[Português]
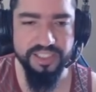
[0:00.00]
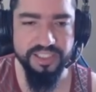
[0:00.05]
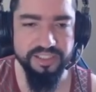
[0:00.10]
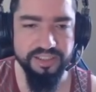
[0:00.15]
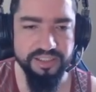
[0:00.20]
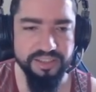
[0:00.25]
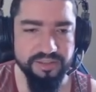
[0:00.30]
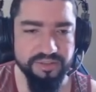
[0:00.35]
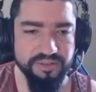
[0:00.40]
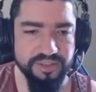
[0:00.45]

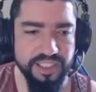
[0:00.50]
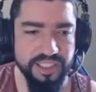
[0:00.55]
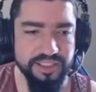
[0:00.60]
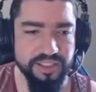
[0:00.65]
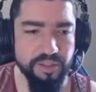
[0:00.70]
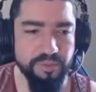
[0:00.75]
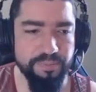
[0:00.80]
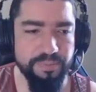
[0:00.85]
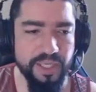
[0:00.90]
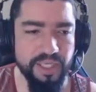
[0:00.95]
aí, né,
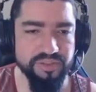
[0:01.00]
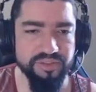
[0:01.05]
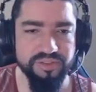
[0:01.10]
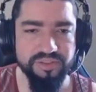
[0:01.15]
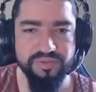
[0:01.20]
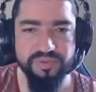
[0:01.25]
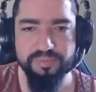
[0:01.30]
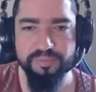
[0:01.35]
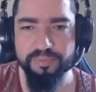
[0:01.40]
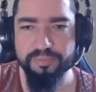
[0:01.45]
dá um pausa
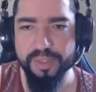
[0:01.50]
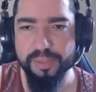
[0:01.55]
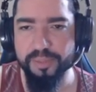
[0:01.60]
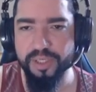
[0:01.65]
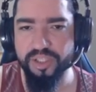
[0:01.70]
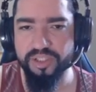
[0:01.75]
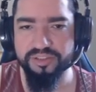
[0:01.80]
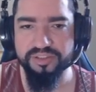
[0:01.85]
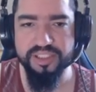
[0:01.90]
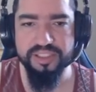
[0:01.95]
para
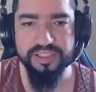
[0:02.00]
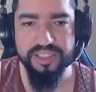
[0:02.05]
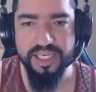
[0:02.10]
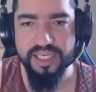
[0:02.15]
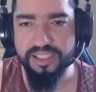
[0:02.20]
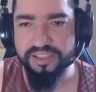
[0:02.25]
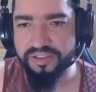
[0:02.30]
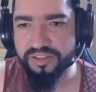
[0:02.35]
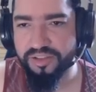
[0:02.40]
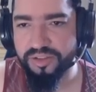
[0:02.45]
maiores
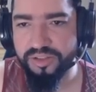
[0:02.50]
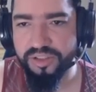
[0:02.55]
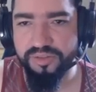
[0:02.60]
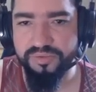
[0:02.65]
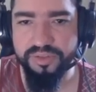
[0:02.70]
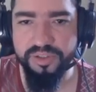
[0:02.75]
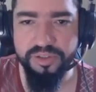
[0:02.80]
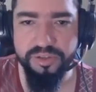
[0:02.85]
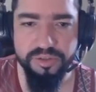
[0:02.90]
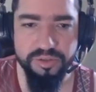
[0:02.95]
detalhes que eu não
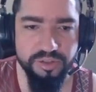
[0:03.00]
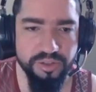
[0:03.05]
vou